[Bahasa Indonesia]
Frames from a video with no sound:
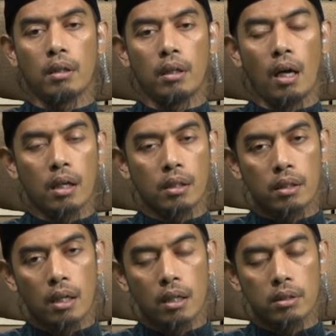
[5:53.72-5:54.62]

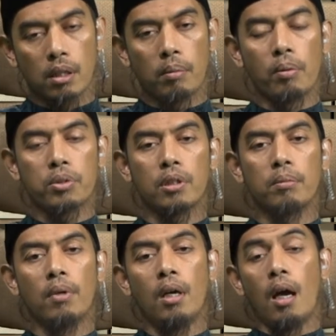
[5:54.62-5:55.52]
harta sama
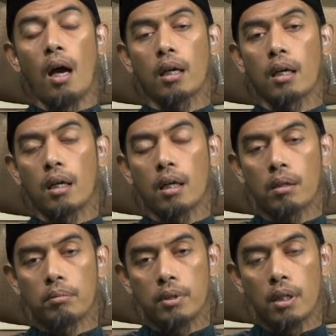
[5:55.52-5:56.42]
muslim akan
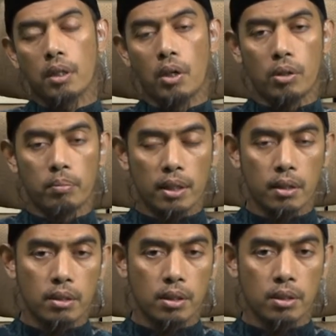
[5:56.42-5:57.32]
haramnya
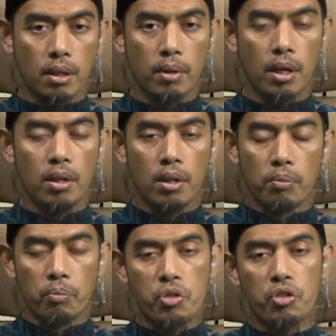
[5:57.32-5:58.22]
kehormatan sesama
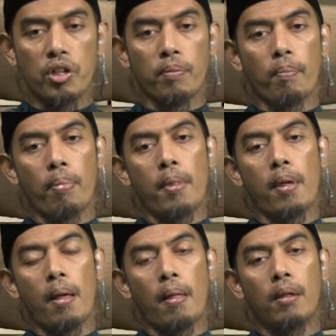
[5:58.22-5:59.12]
muslim
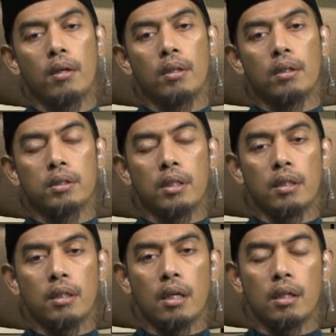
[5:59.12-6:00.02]
ya
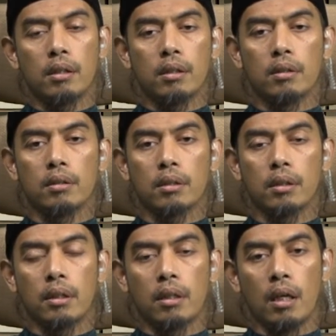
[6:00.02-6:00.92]
sehingga uh,
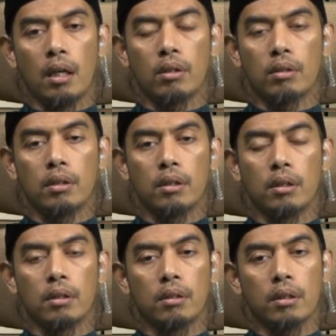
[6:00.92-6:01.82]
kalau
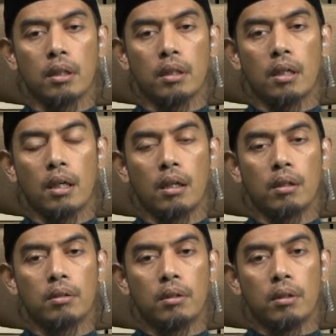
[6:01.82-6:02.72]
uh,
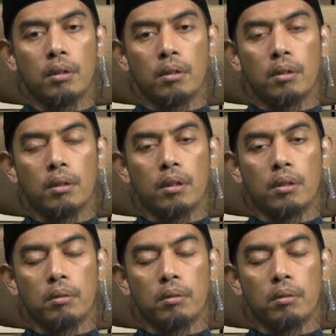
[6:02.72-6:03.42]
kita Eh,